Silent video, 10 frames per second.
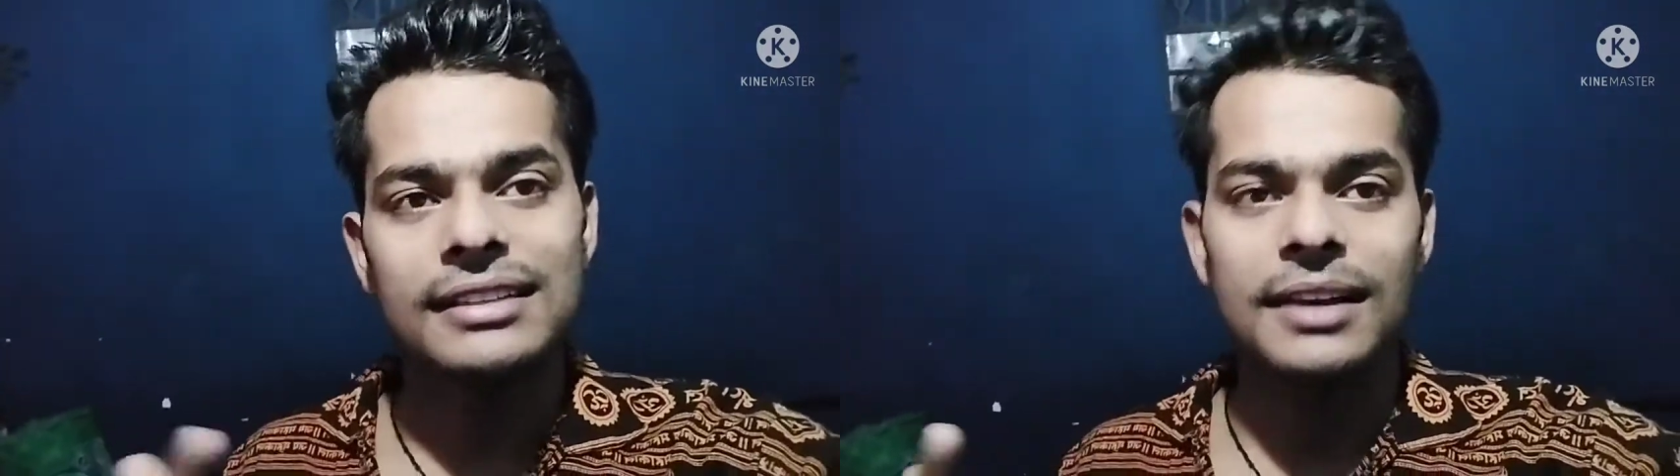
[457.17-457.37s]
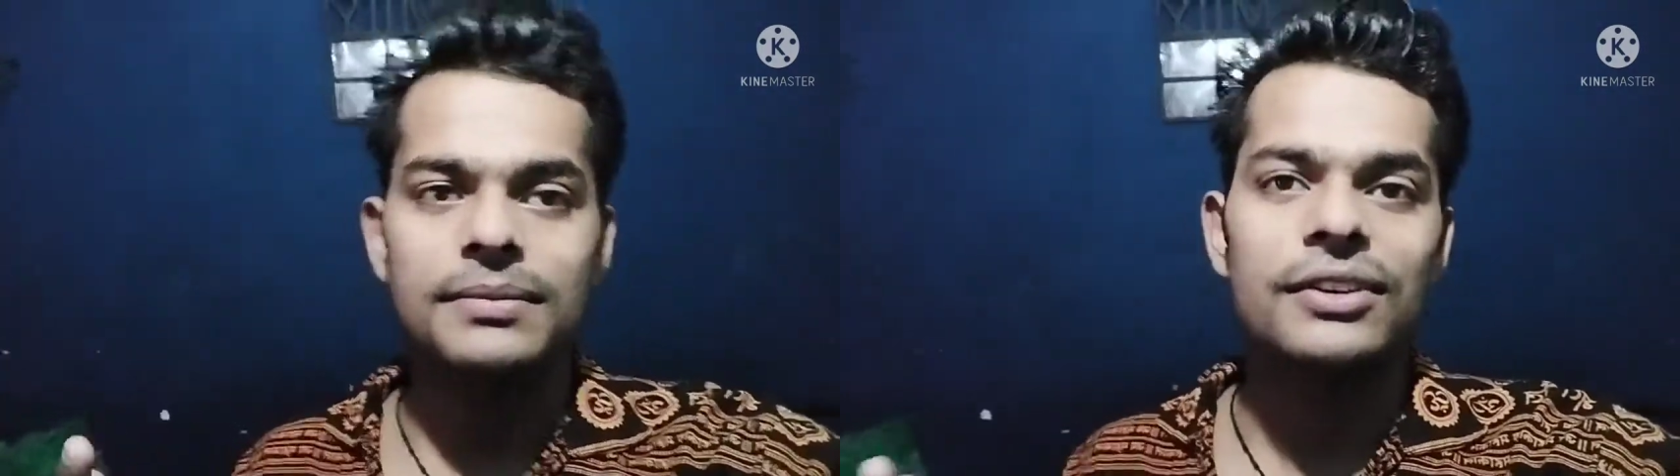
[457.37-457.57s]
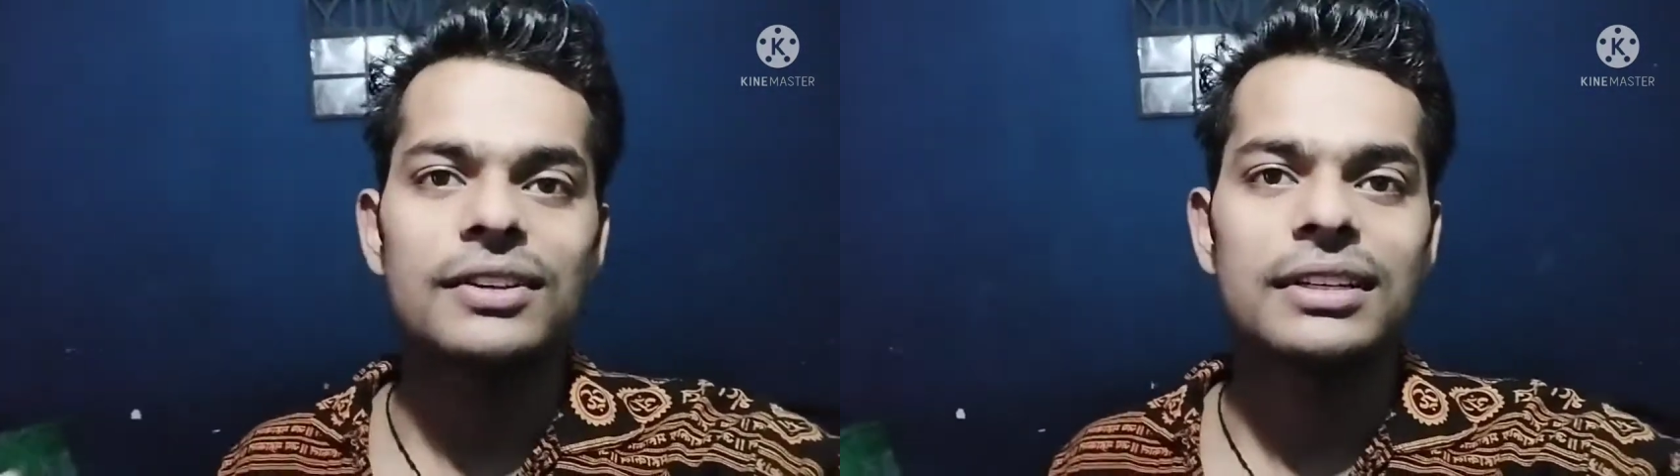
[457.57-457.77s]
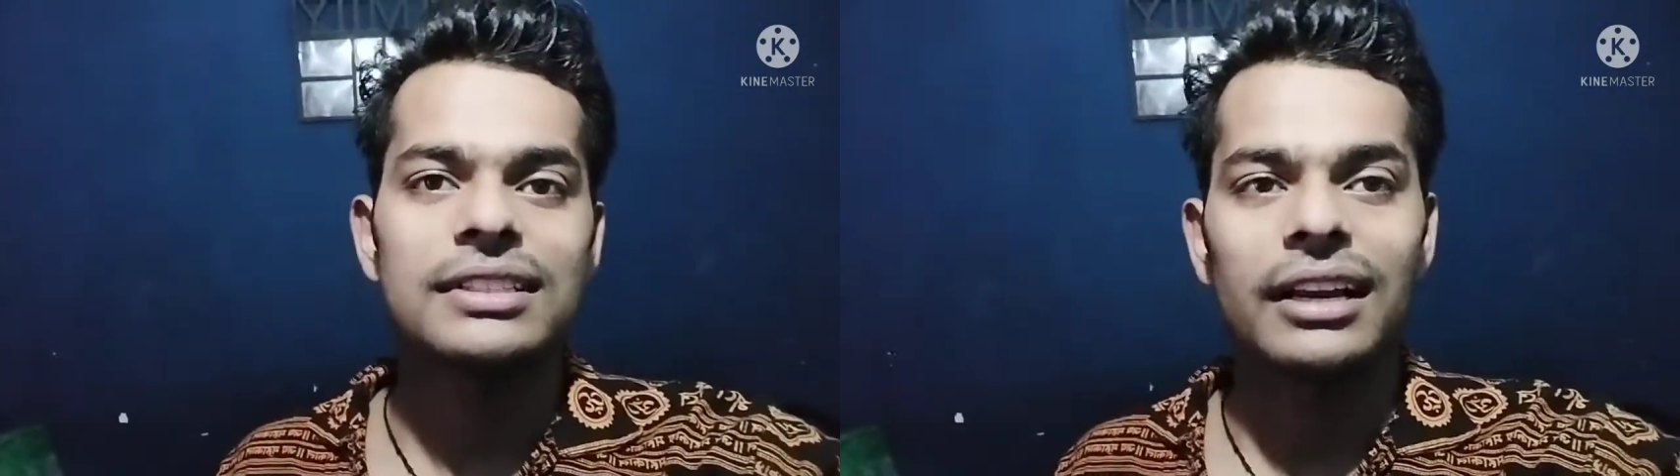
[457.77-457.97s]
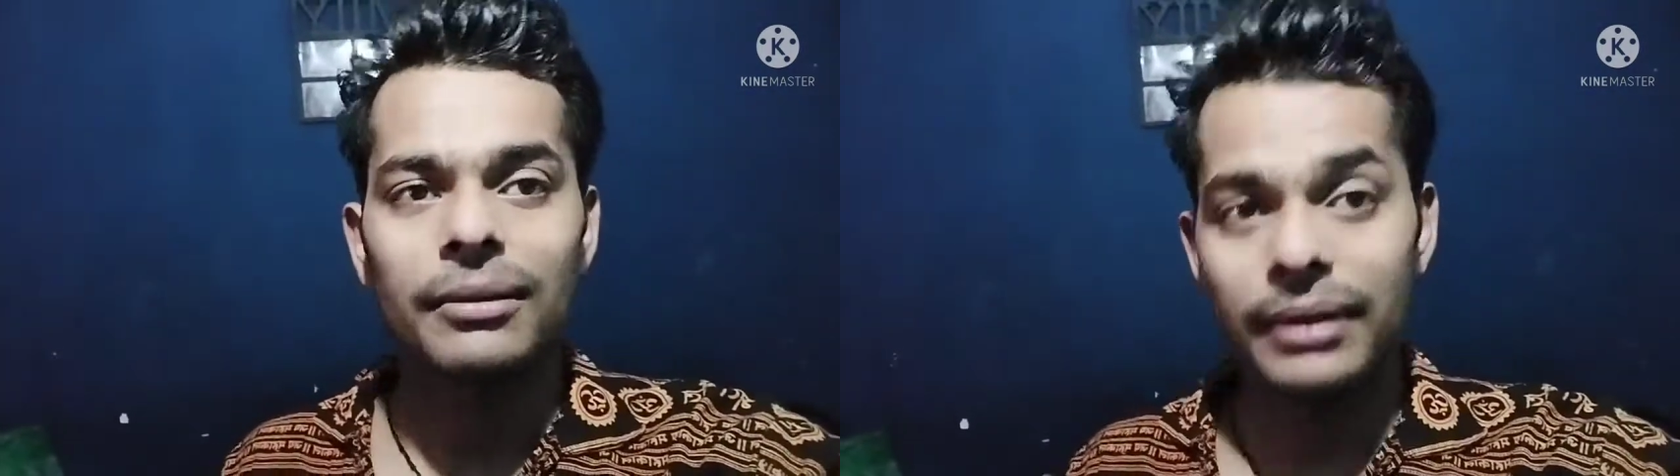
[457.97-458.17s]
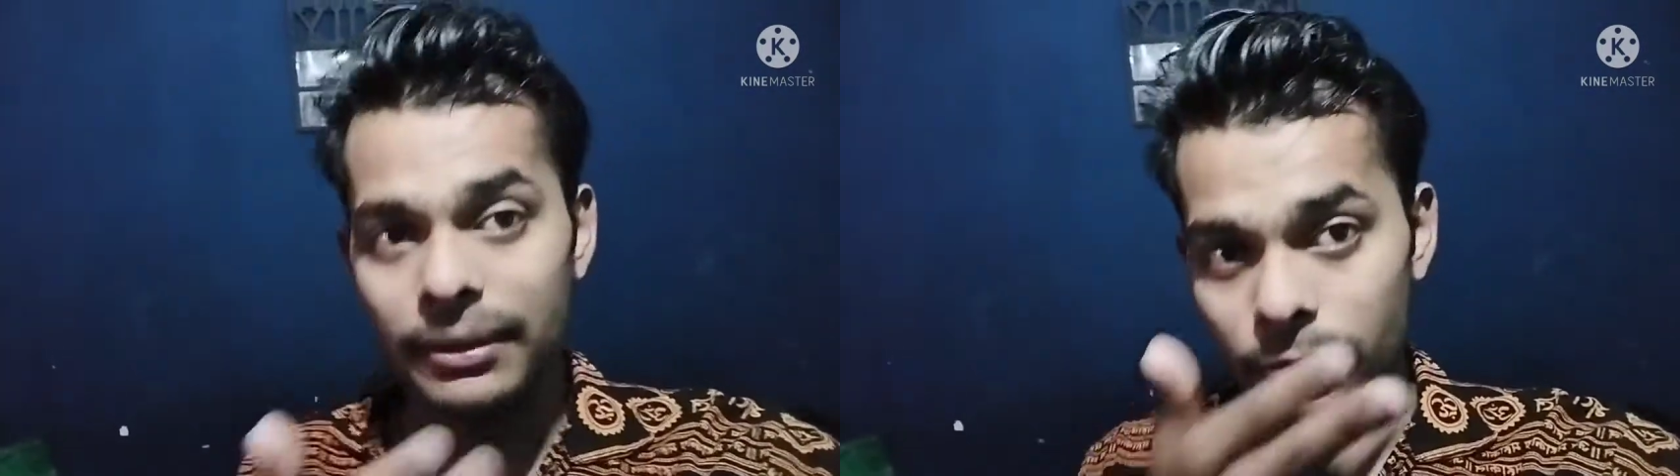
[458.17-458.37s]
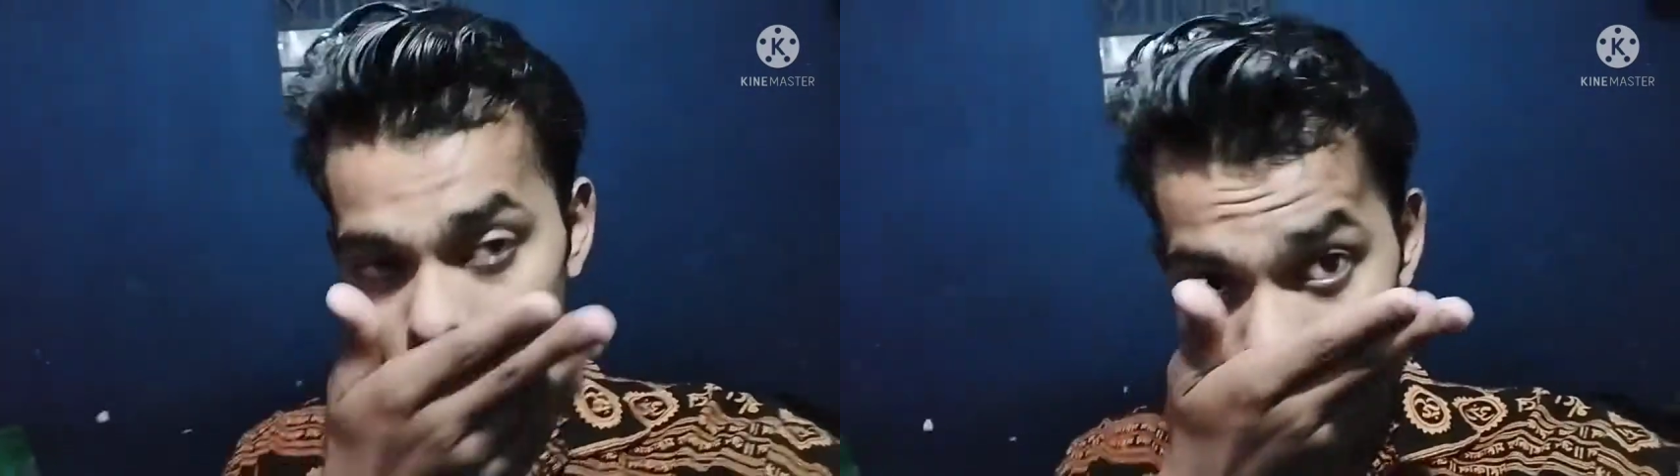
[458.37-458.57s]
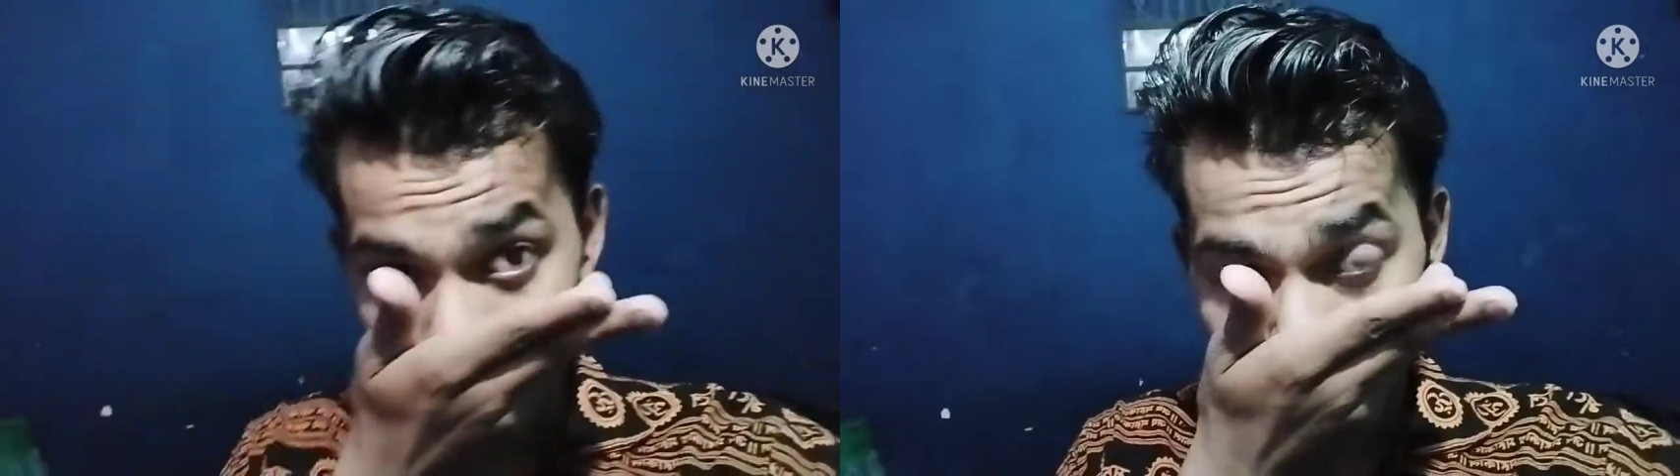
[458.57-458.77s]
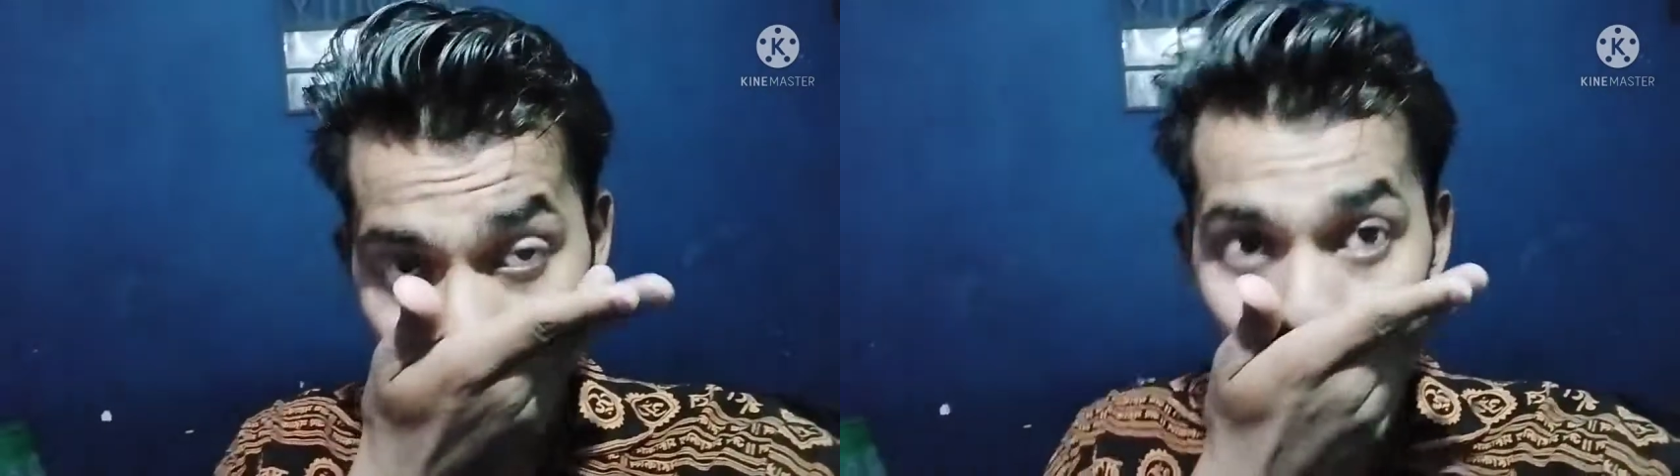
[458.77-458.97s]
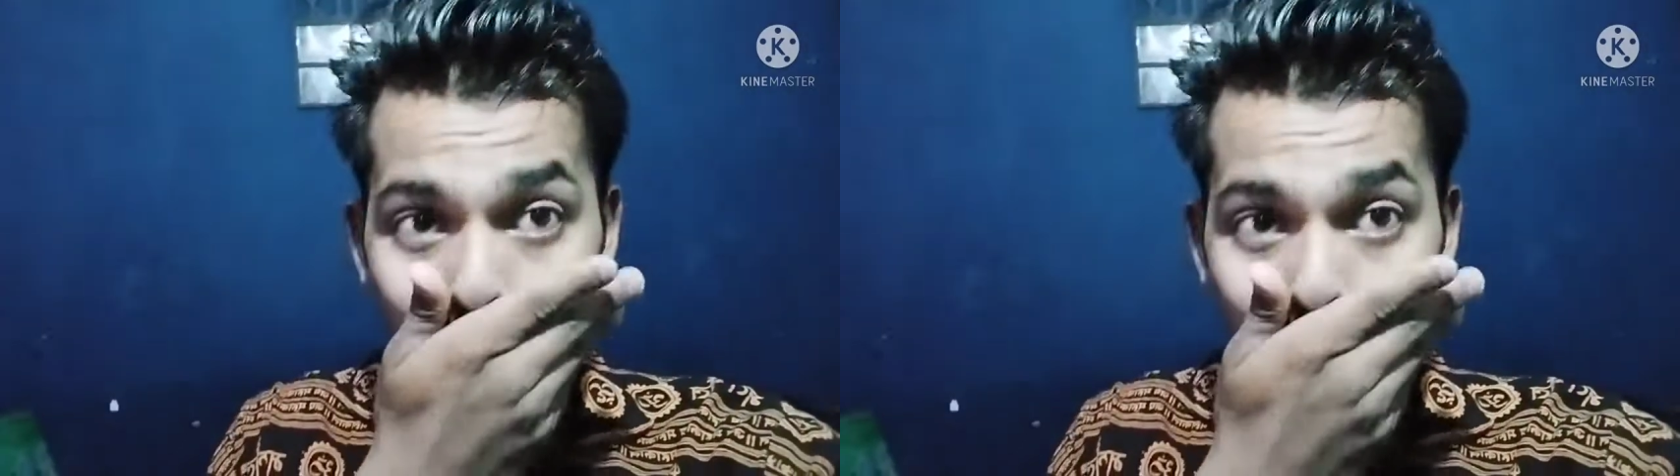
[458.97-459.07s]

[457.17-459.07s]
आज शाम से वैसे जाना भी है लैंड